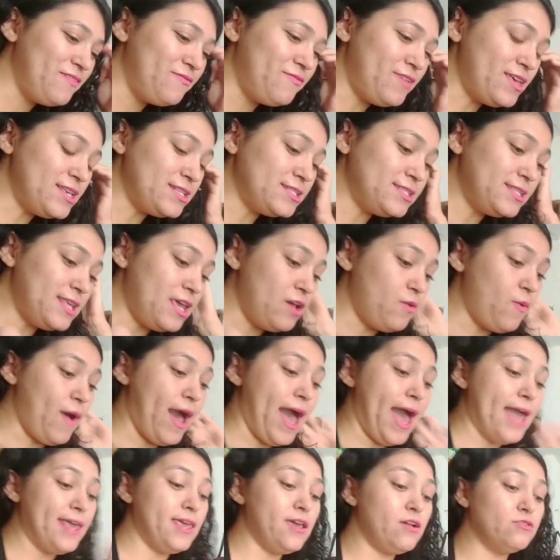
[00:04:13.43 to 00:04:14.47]
Venceu.
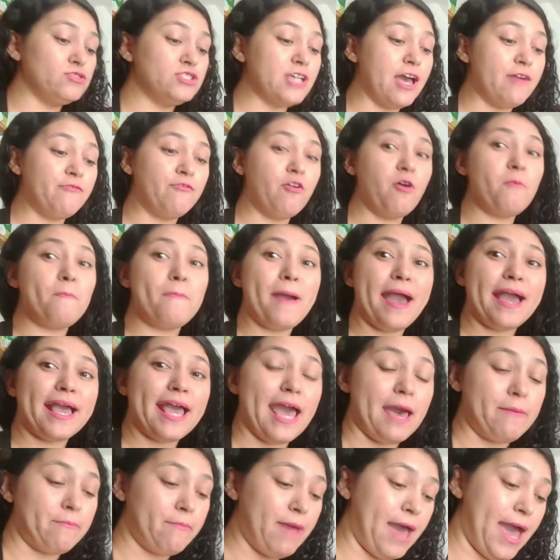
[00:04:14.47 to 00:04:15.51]
Aí eu já vou
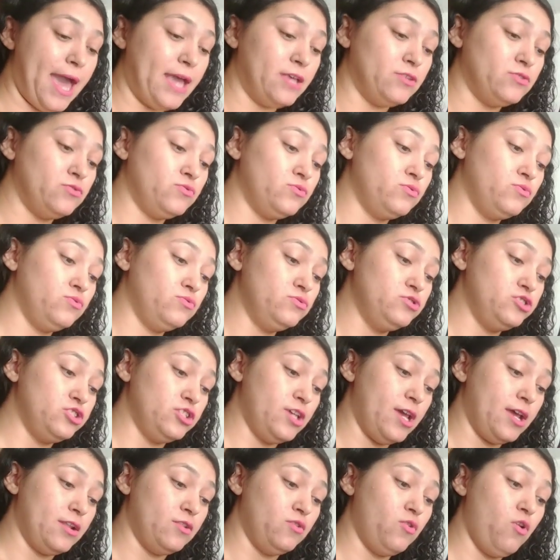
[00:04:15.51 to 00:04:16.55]
pagar mais o do
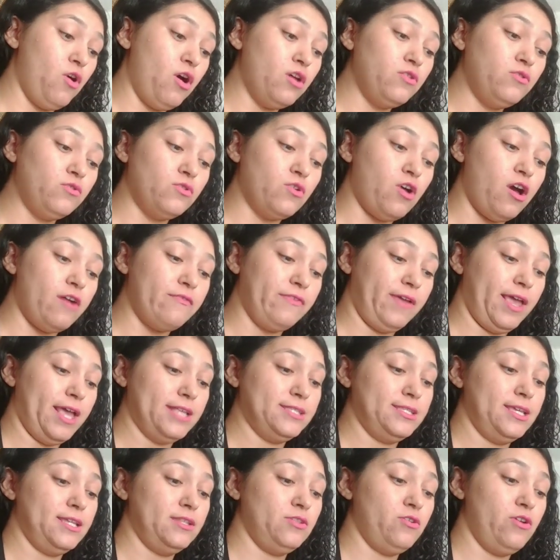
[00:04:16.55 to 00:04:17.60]
dia 2 do 9, que é
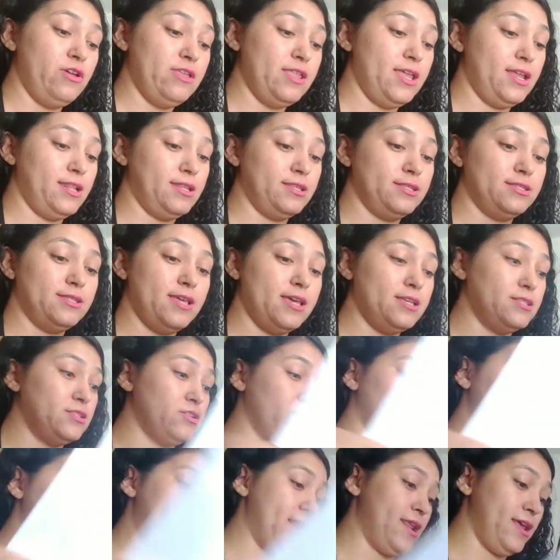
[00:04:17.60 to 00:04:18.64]
186,46.